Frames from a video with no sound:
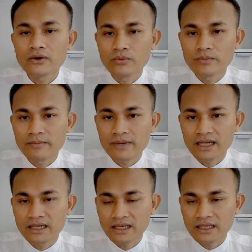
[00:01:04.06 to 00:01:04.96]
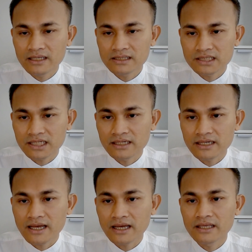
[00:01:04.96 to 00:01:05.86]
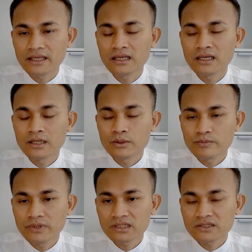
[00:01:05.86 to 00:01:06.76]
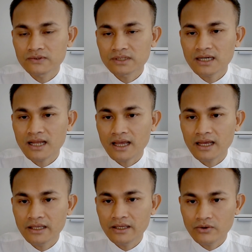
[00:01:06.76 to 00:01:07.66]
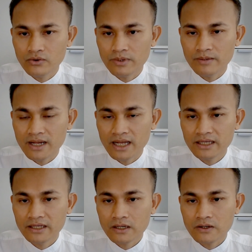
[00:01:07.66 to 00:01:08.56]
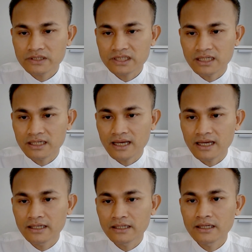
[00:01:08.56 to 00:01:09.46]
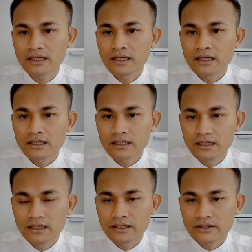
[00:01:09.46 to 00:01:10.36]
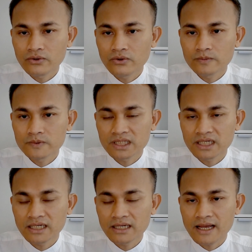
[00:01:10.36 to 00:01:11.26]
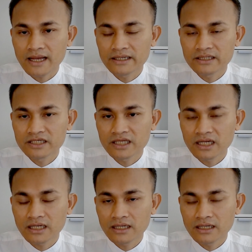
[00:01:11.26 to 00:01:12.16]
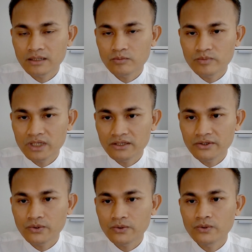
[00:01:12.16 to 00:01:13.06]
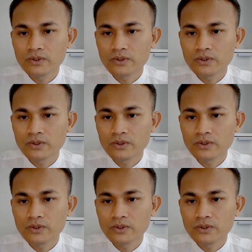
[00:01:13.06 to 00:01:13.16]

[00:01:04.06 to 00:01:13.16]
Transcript: อุปมานี้ฉันใดภิกษุทั้งหลายอุปมาก็ฉันนั้นคือรูปชนิดใดชนิดหนึ่งมีอยู่